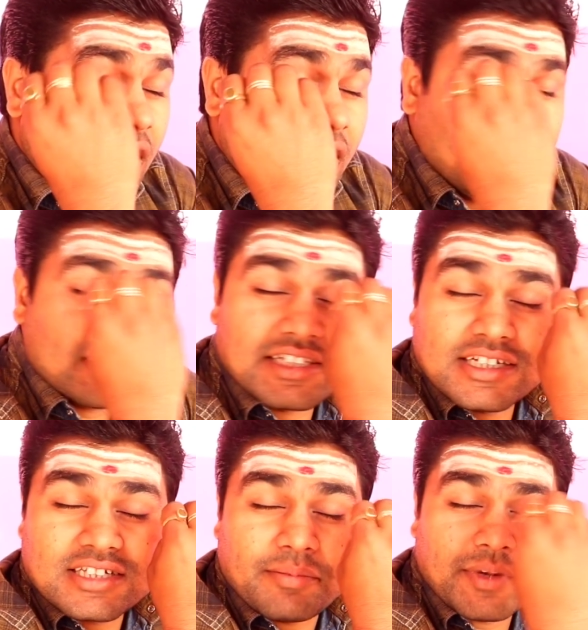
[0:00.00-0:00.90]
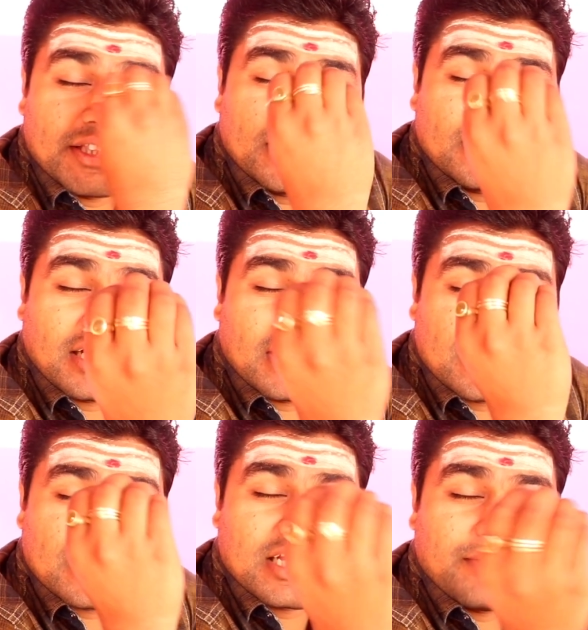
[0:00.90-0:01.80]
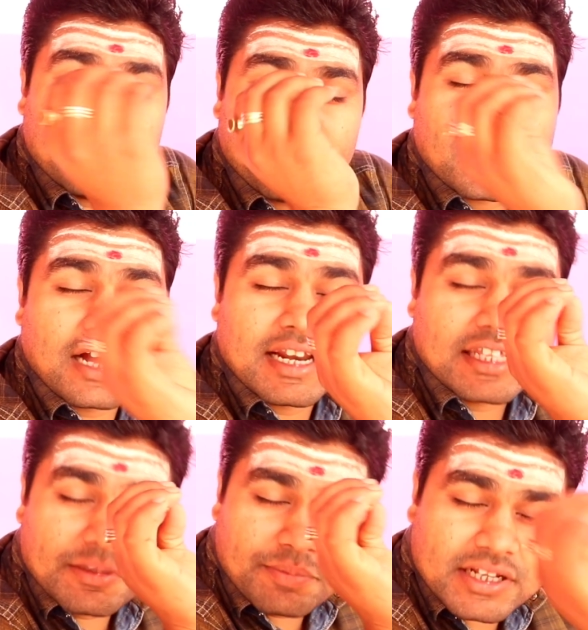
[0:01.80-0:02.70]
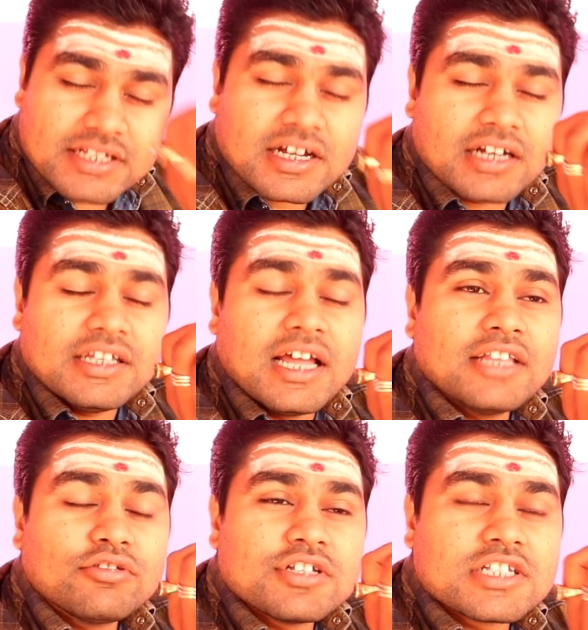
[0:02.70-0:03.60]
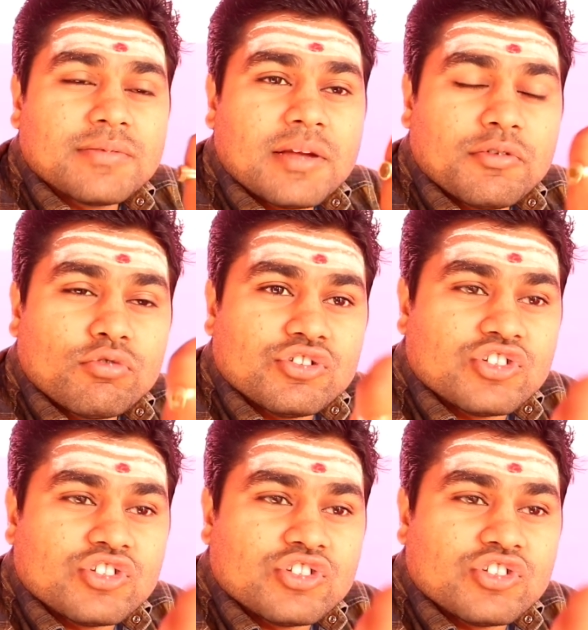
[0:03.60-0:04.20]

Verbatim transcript: आंख से संबंधित अगर किसी भी प्रकार की परेशानी है तो इस समय में वो